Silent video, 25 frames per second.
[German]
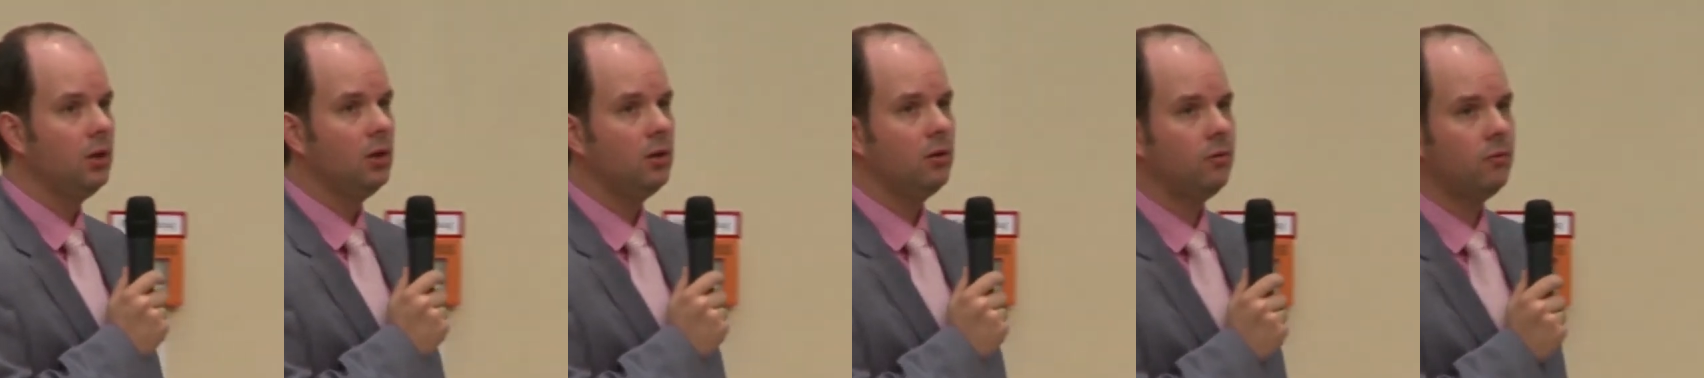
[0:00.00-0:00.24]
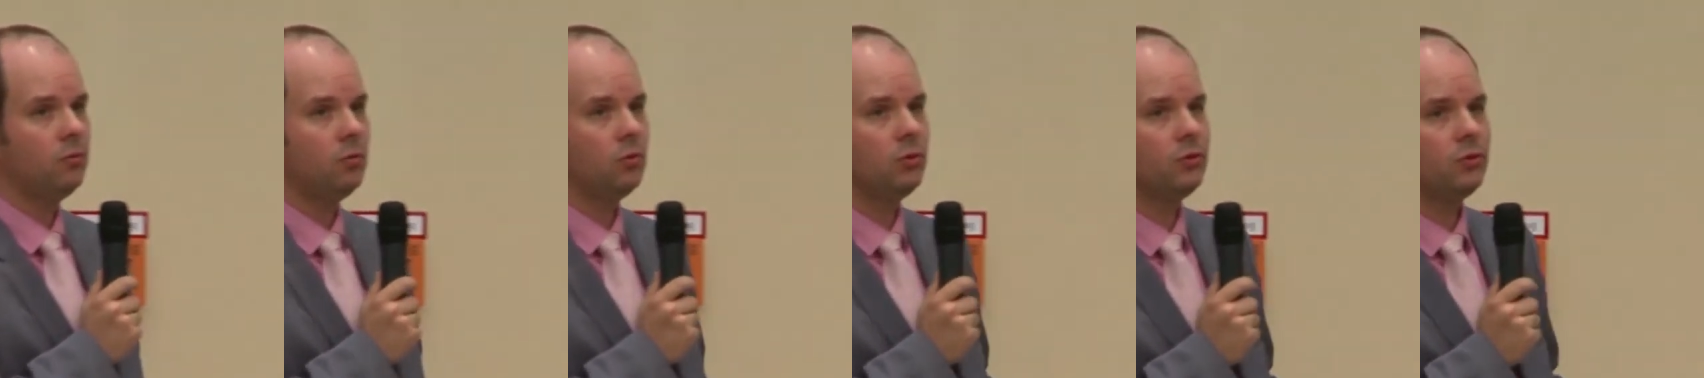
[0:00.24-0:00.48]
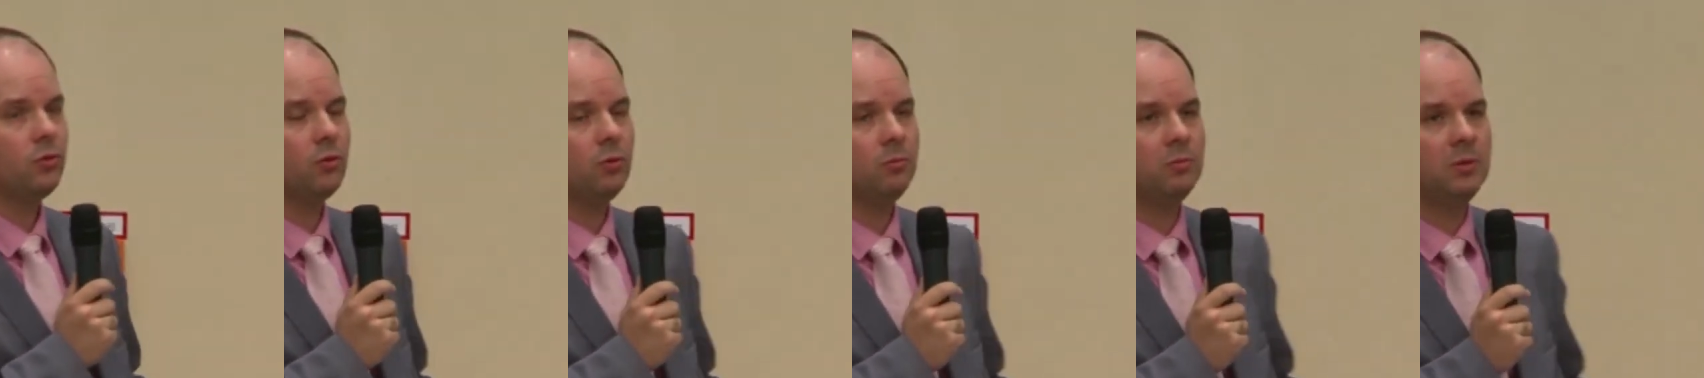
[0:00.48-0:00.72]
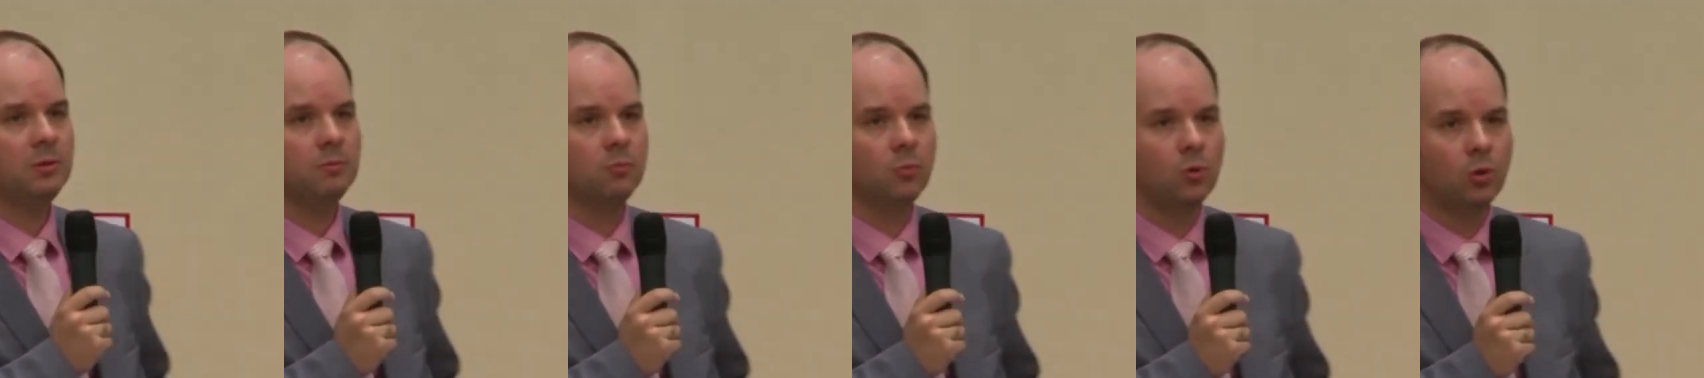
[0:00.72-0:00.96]
wo es
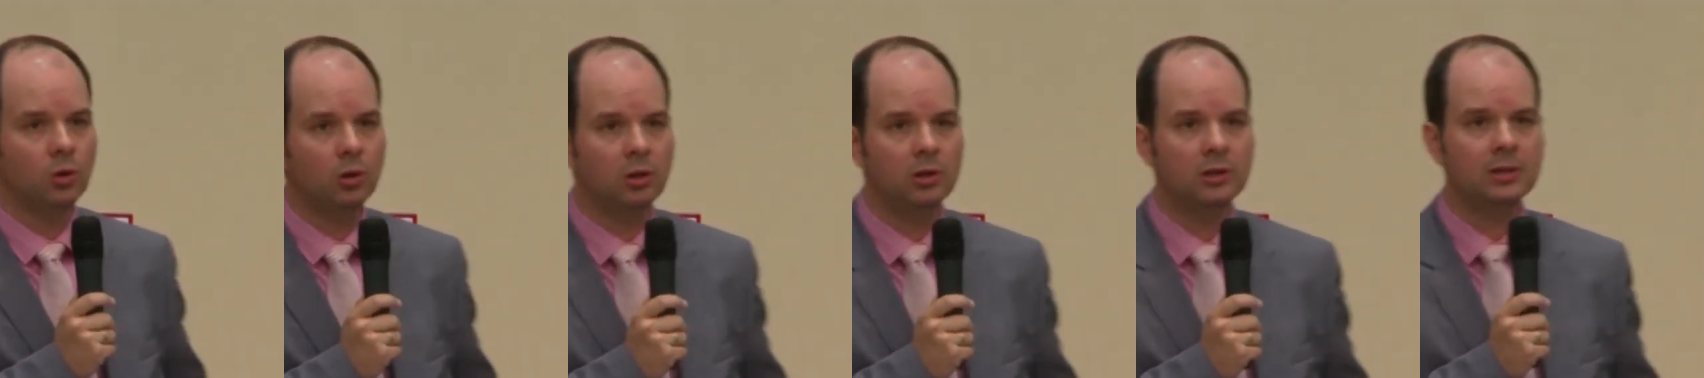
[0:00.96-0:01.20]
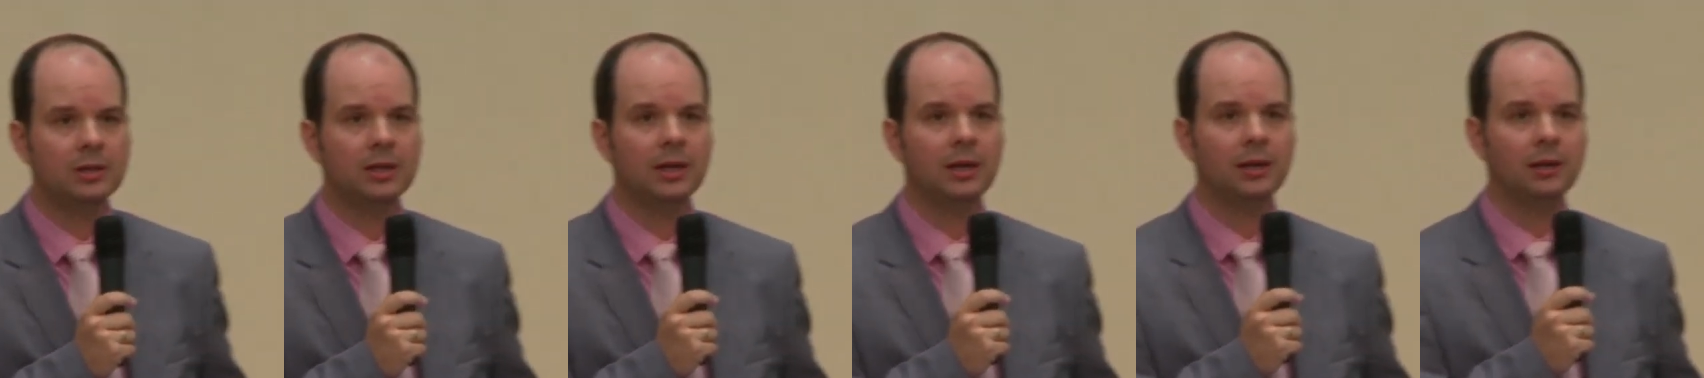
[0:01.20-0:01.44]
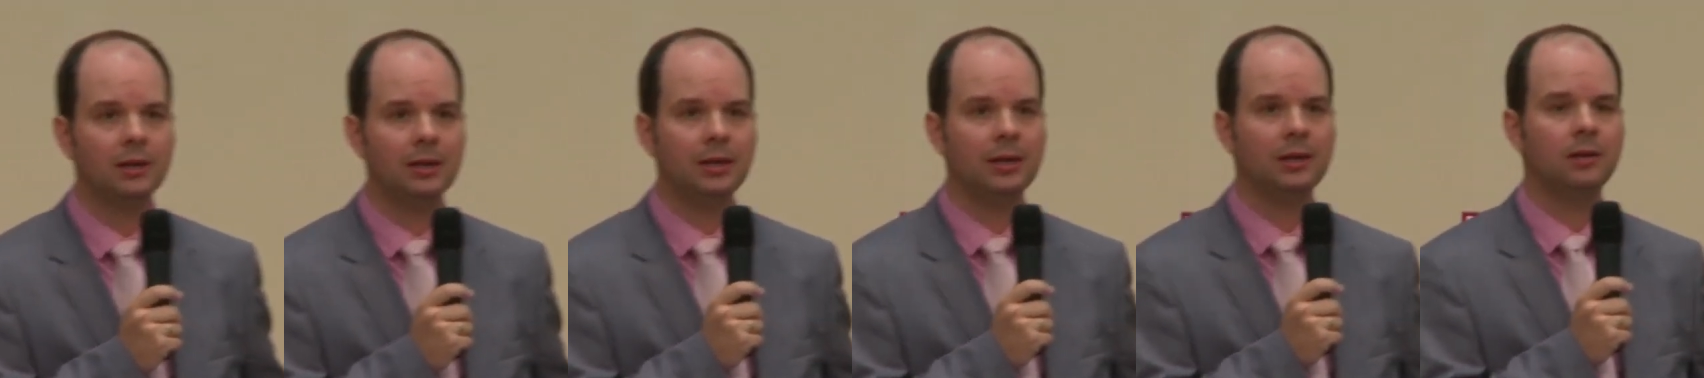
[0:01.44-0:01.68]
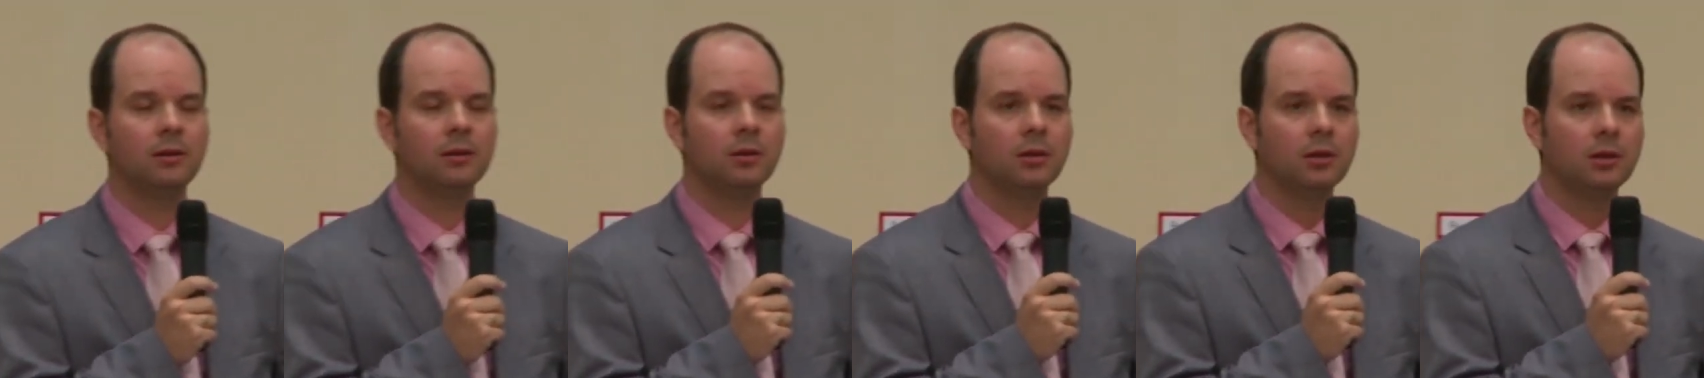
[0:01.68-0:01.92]
um die Möglichkeit
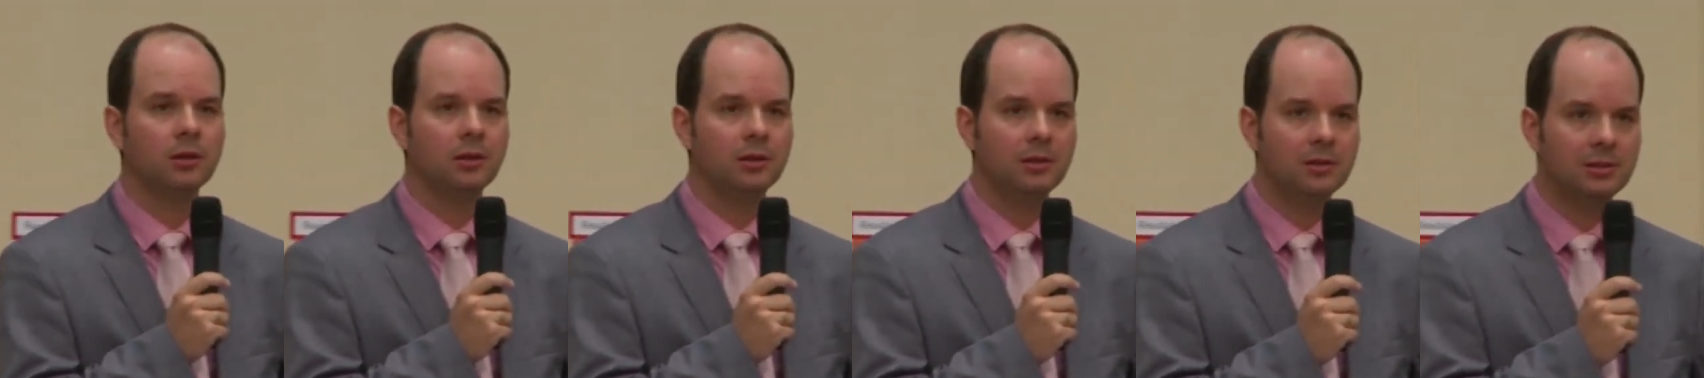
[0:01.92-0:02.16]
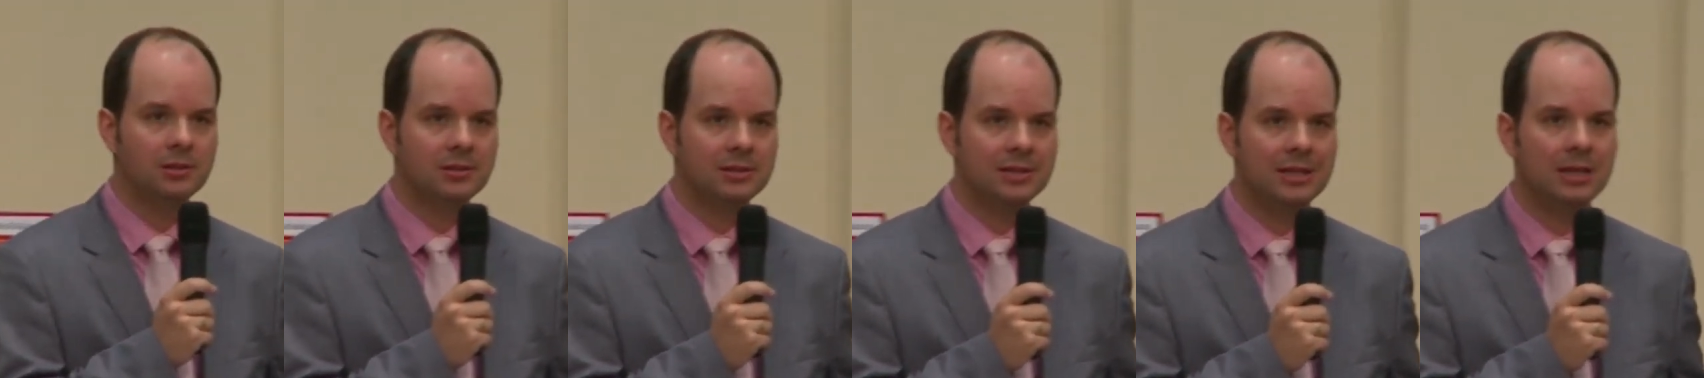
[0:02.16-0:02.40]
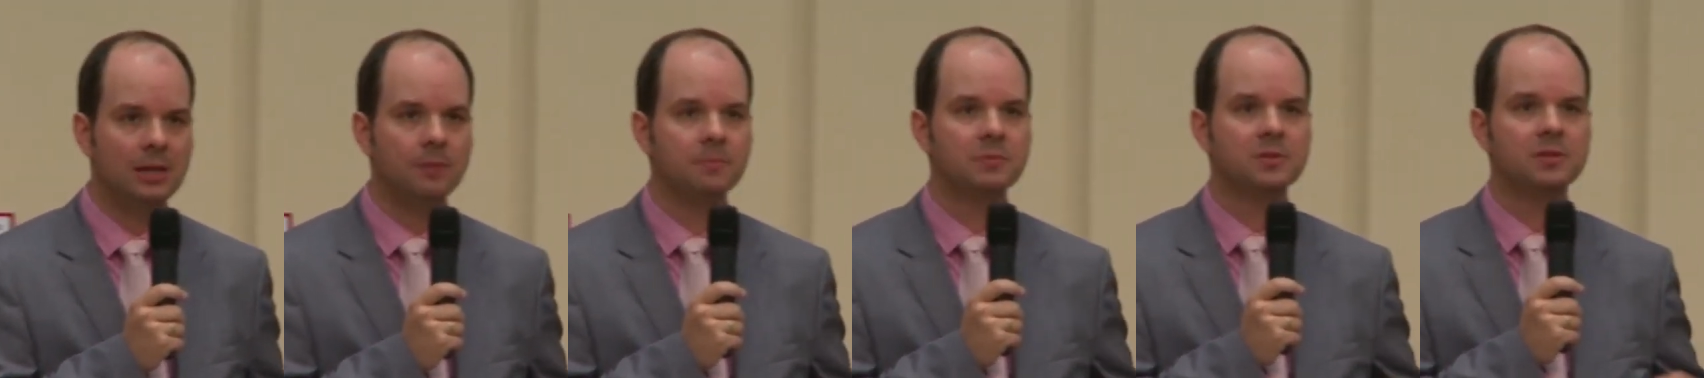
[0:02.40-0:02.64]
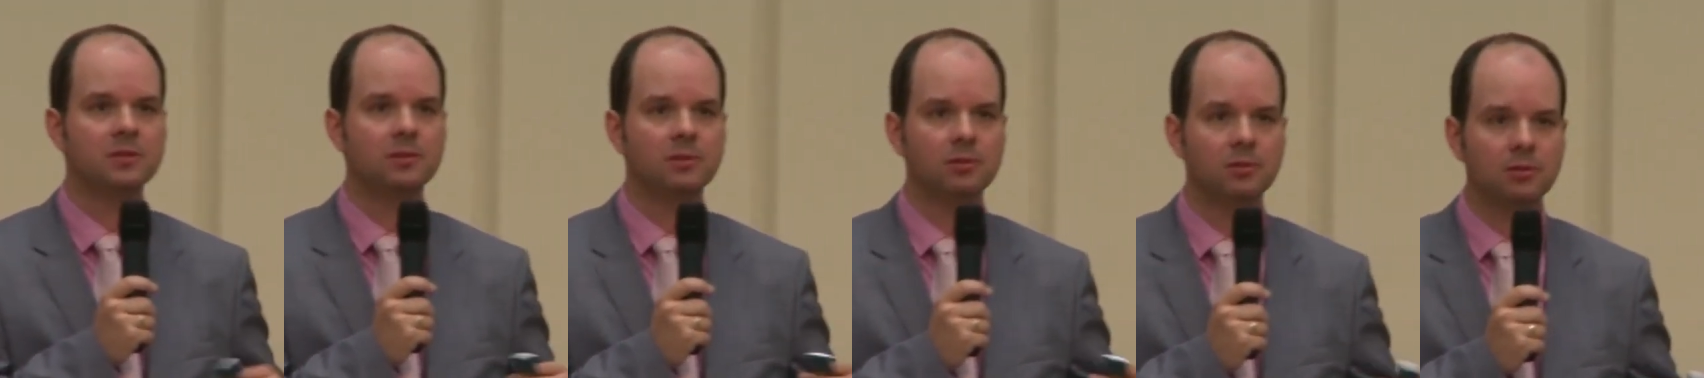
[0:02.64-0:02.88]
ging,
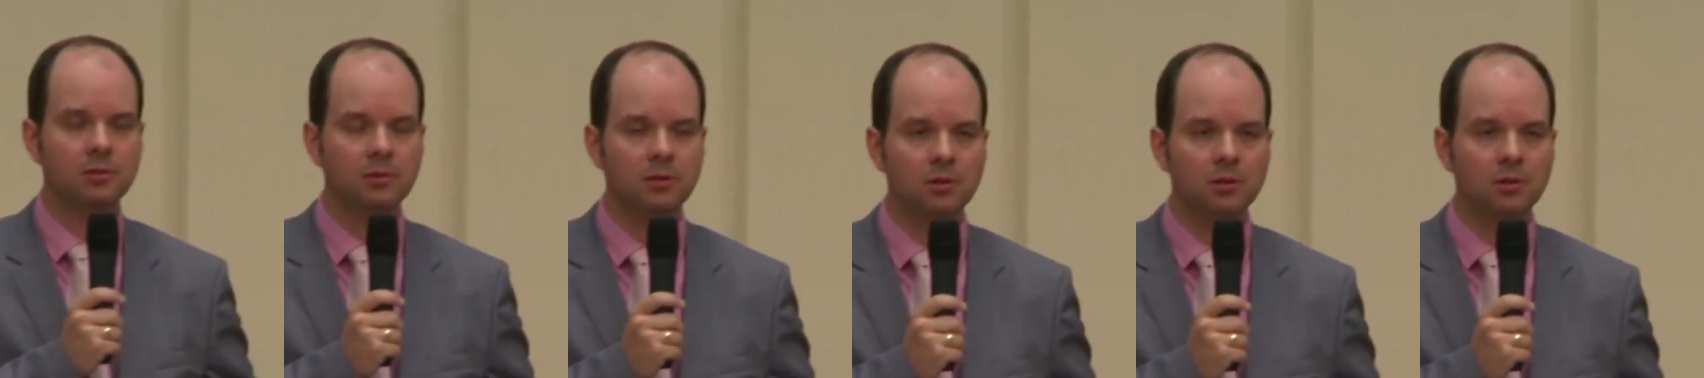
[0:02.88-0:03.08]
selbst